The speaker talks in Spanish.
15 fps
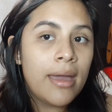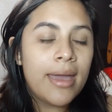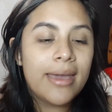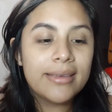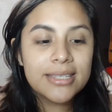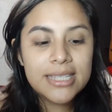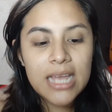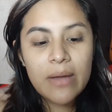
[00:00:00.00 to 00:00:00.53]

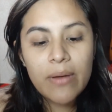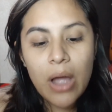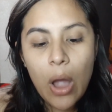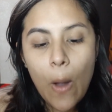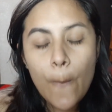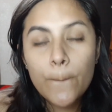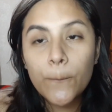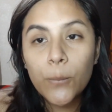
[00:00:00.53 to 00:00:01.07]
estaba
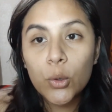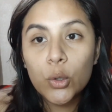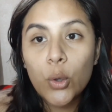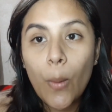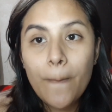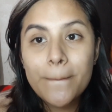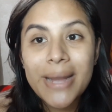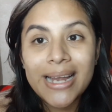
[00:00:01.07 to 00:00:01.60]
un
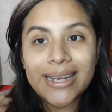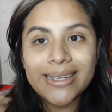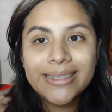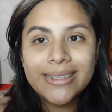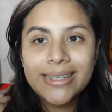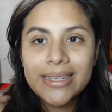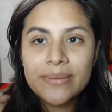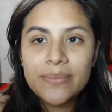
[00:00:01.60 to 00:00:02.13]
poco mal el
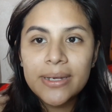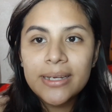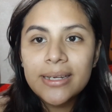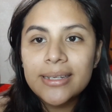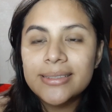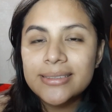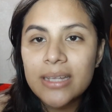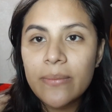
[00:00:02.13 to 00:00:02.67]
clima,
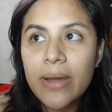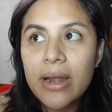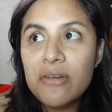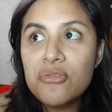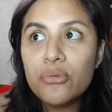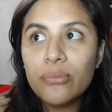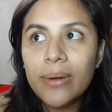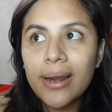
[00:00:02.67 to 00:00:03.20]
estaba
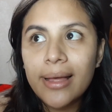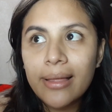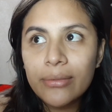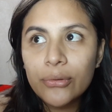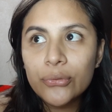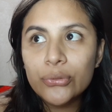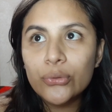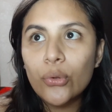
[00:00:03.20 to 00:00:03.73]

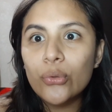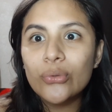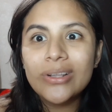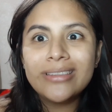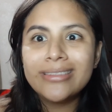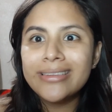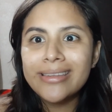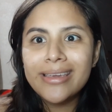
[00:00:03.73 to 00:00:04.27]
nublado todo
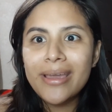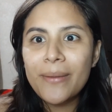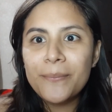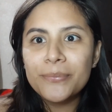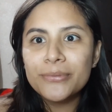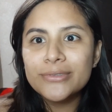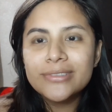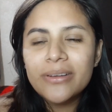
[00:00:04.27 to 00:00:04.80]
el
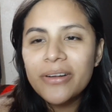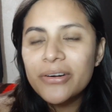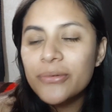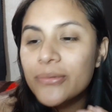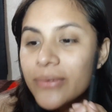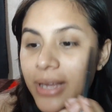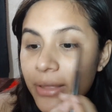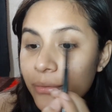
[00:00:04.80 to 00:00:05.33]
tiempo, estaba
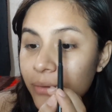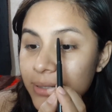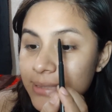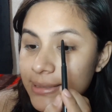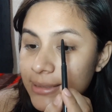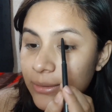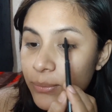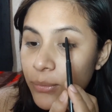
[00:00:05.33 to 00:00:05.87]
nublado
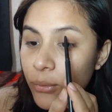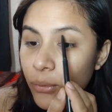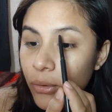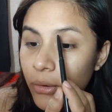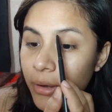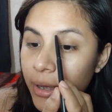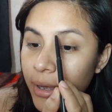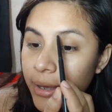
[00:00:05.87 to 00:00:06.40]
así como
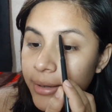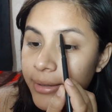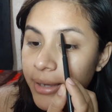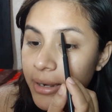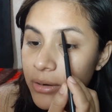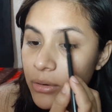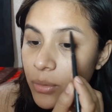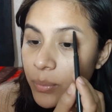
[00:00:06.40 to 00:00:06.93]

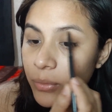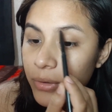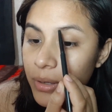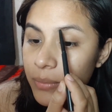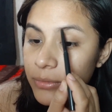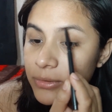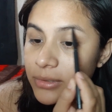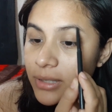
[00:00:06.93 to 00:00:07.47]
que no
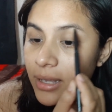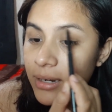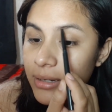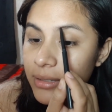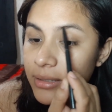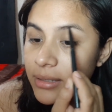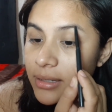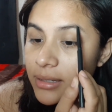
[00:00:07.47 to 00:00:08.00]
podíamos
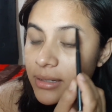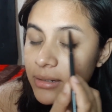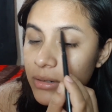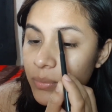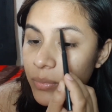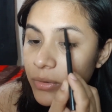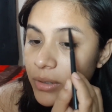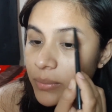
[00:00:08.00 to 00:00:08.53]
salir,
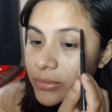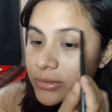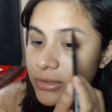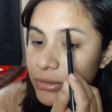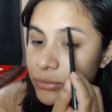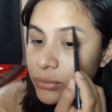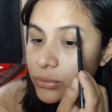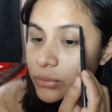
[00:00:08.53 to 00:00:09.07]
no podíamos
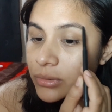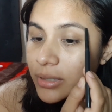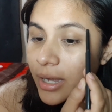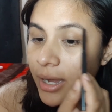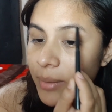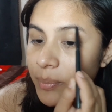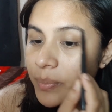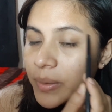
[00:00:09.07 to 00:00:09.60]

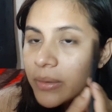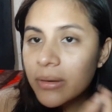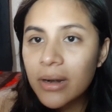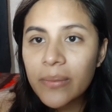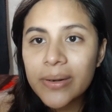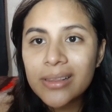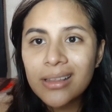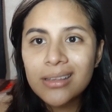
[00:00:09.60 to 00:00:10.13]
disfrutar, pero
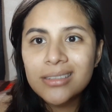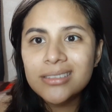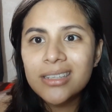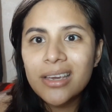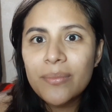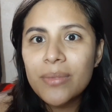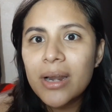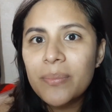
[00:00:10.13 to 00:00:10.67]
la verdad es
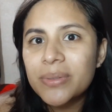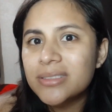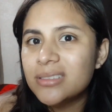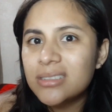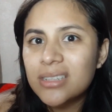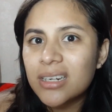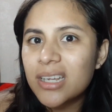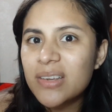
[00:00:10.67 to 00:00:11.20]
que me la pasé
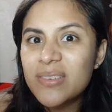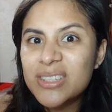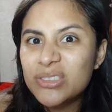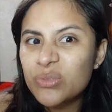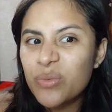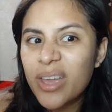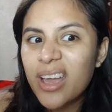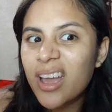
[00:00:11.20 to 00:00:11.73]
increíble,
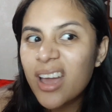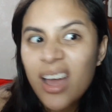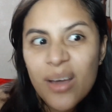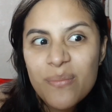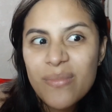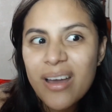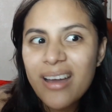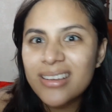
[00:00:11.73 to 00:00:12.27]
estuve en
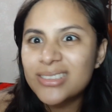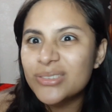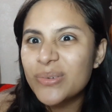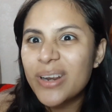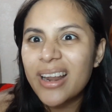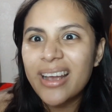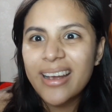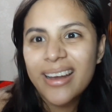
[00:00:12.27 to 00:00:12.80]
cama,
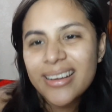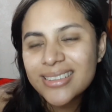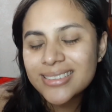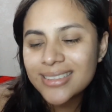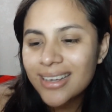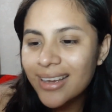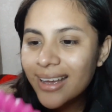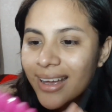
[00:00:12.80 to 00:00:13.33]
estuve en la
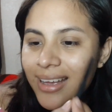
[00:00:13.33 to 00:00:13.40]
casa,